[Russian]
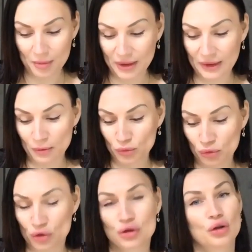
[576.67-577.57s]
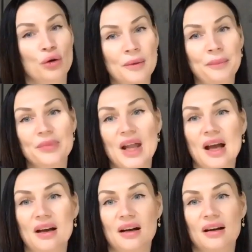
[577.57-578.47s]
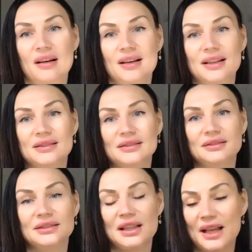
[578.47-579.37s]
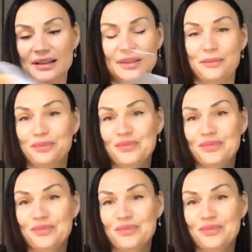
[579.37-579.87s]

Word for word: потому что, э, ладно,